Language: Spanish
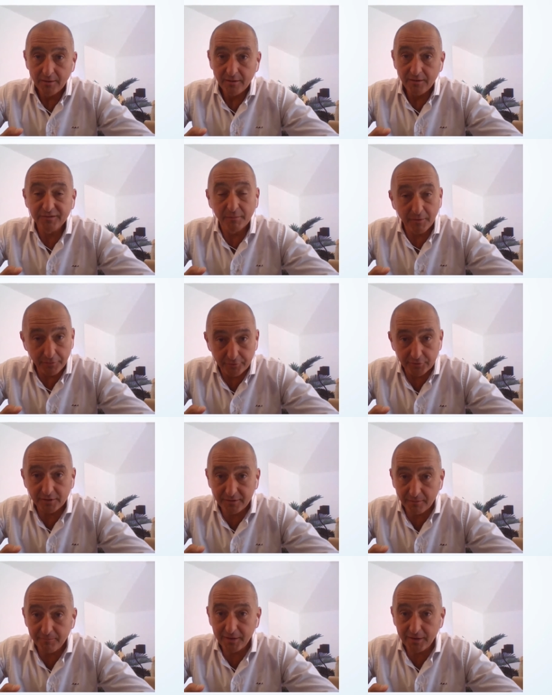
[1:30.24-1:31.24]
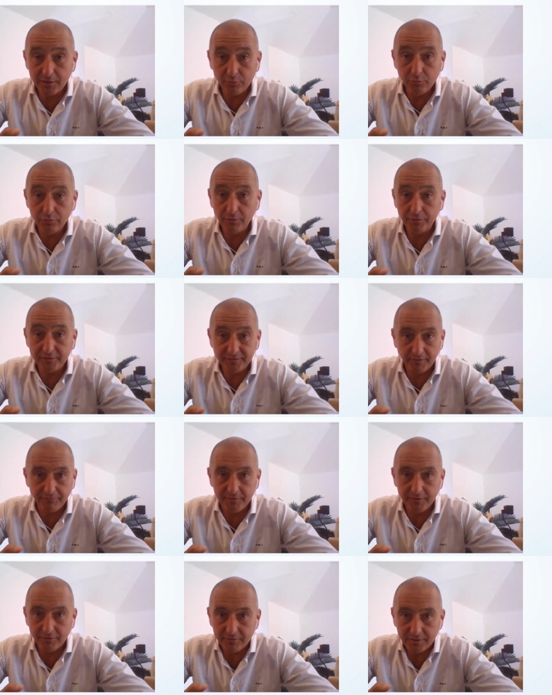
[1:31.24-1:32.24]
Y se mencionan también algunos
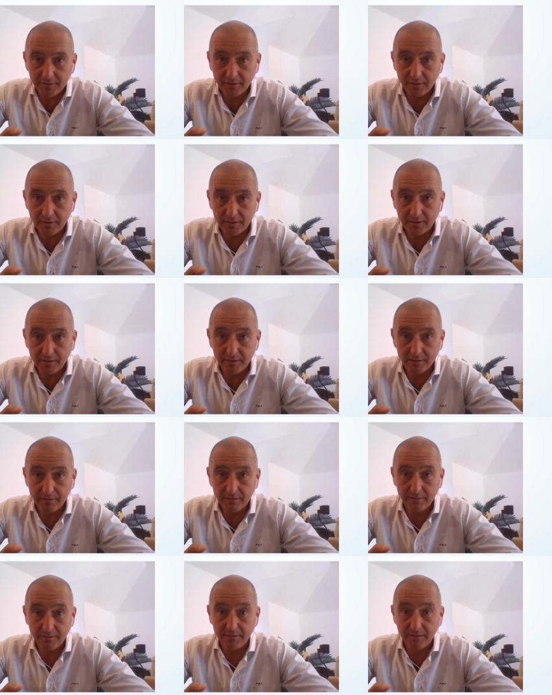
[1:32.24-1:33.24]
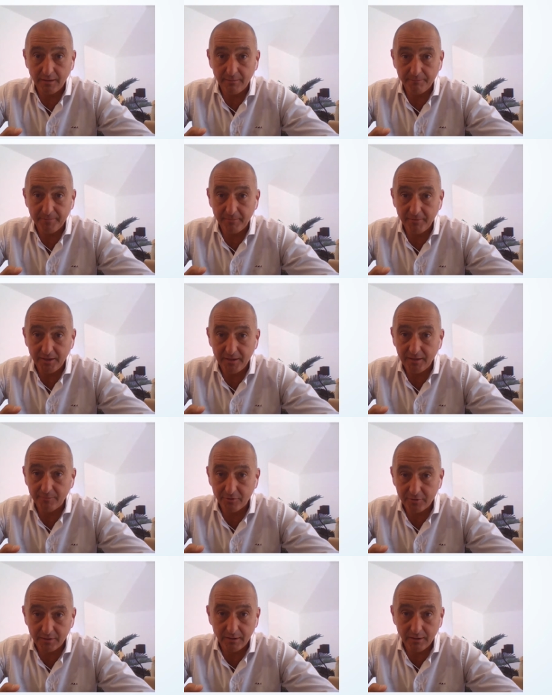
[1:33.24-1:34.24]
desafíos que ya,
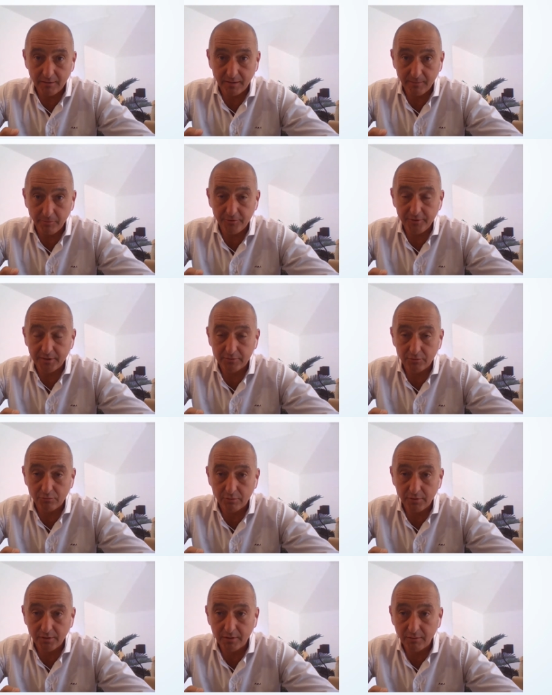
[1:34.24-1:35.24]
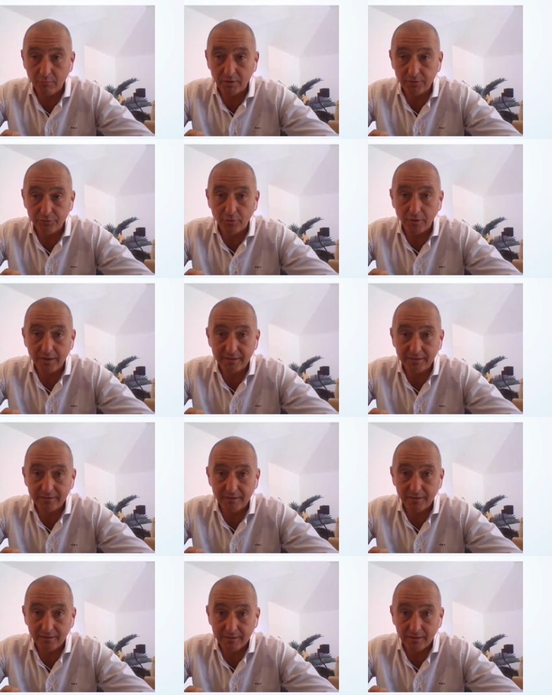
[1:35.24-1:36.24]
preveíamos que, podrían ocurrir en cuanto a, qué
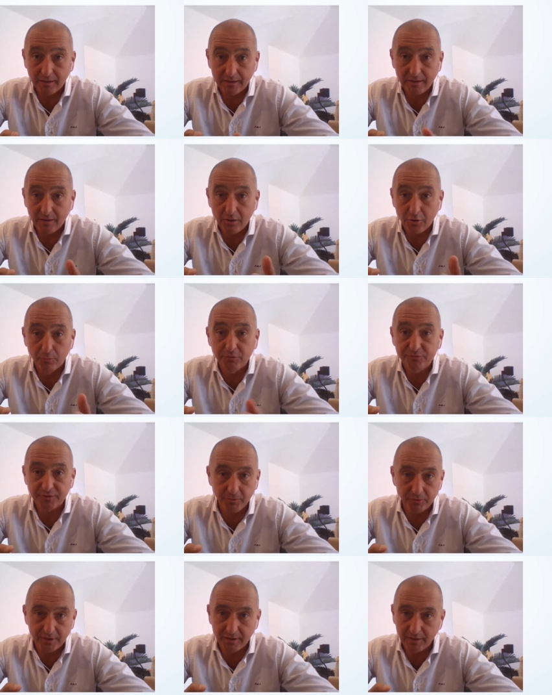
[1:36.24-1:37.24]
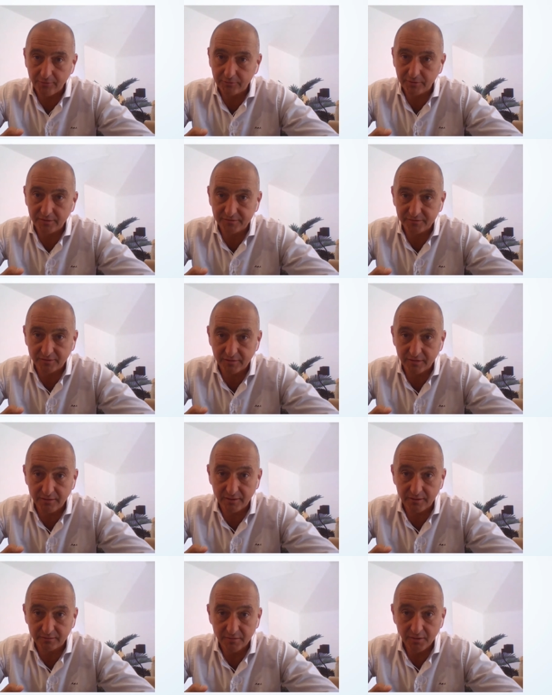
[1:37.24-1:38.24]
a, cómo se podrían adoptar esas
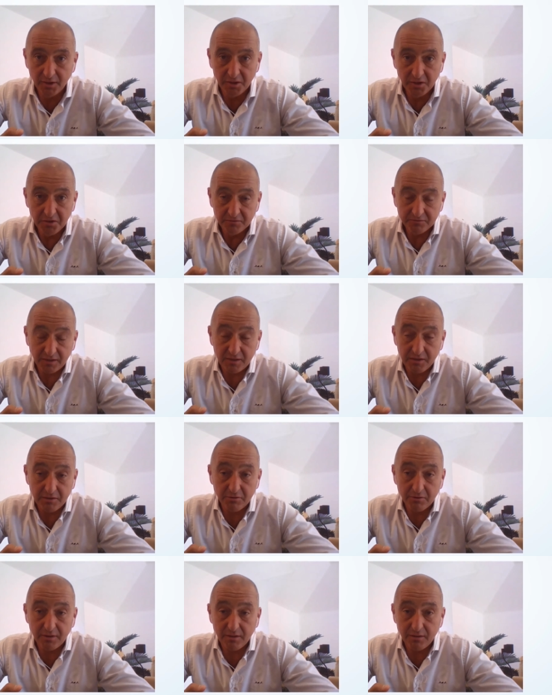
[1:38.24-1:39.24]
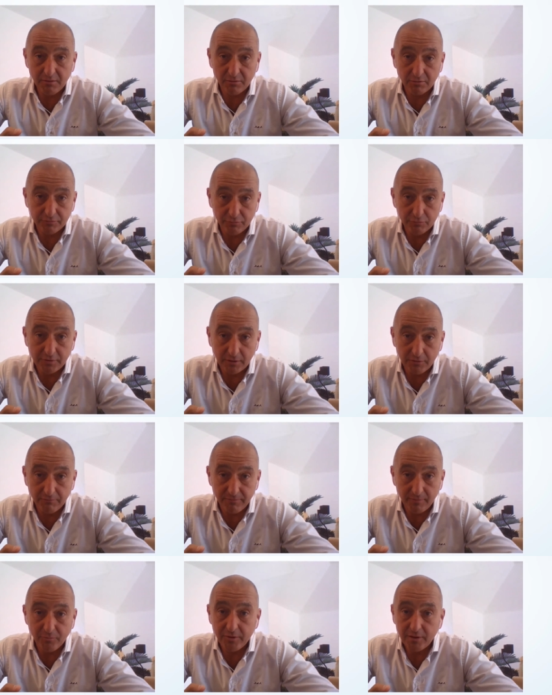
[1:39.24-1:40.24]
técnicas. O sea que creo que los
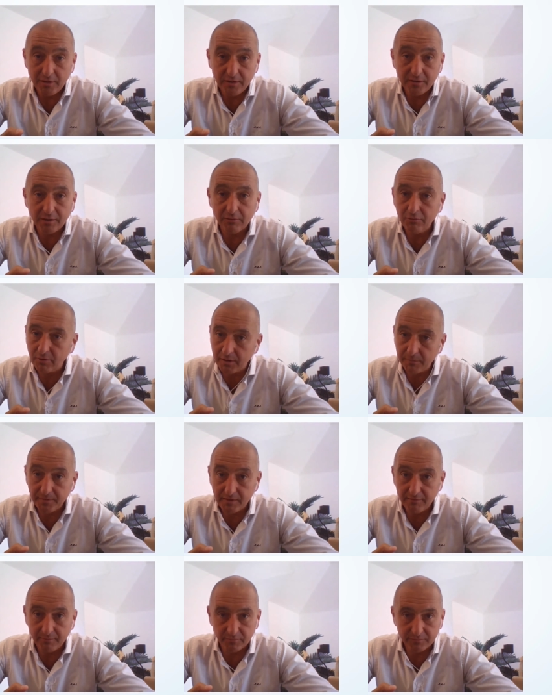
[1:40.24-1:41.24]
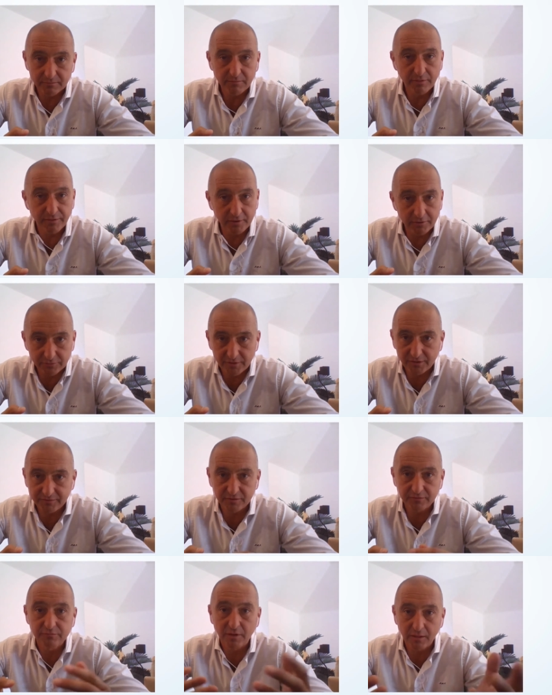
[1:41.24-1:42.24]
resultados van muy en línea con lo que esperábamos. Cero
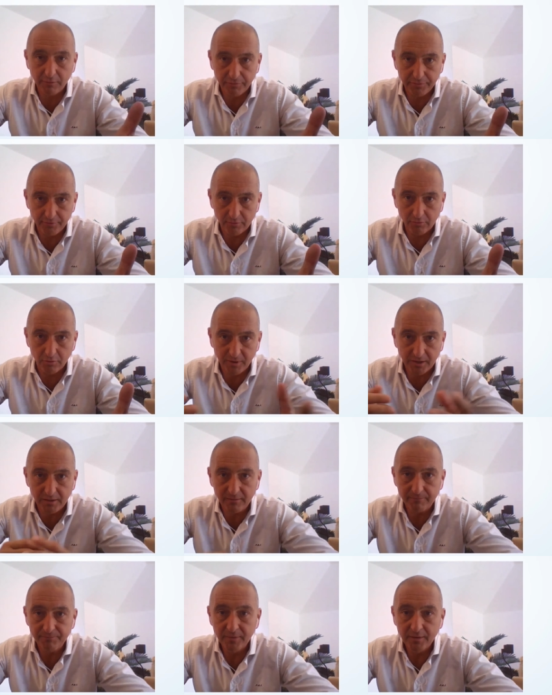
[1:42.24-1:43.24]
Trust es una adopción global